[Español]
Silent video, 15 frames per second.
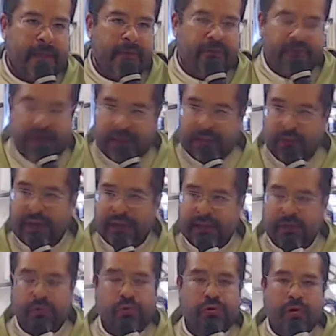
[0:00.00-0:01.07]
Frente a una
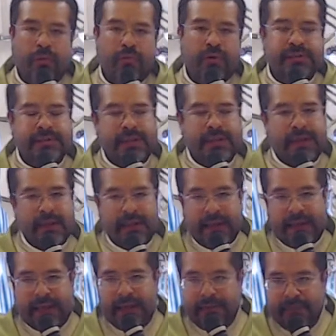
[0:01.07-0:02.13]
actitud como esta
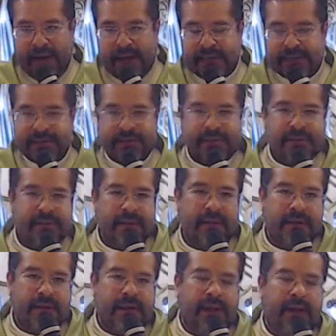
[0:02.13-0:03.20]
y más
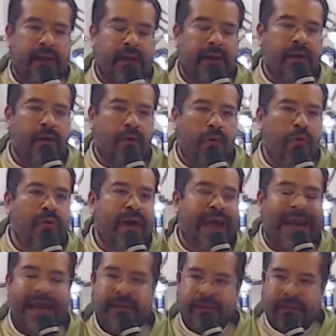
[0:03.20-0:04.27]
de un
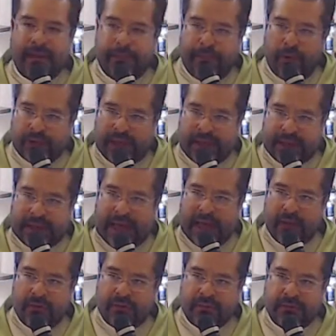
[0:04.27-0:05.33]
grande
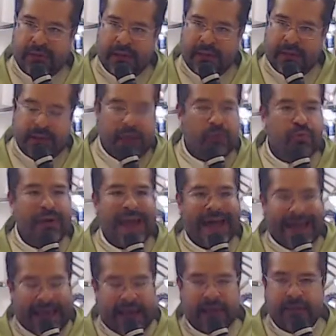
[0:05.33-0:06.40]
potentado, de una
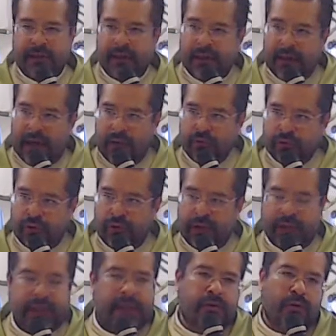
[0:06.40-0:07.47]
grande
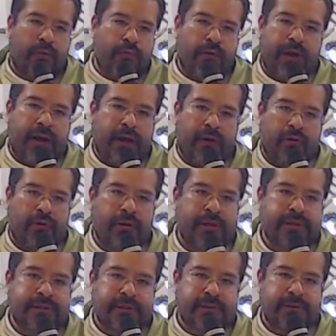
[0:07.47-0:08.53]
autoridad como era
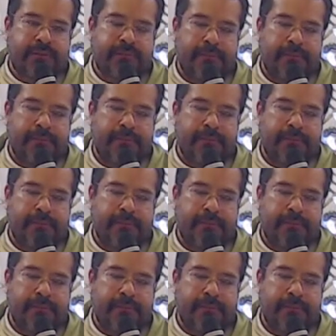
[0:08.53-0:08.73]
Herodes,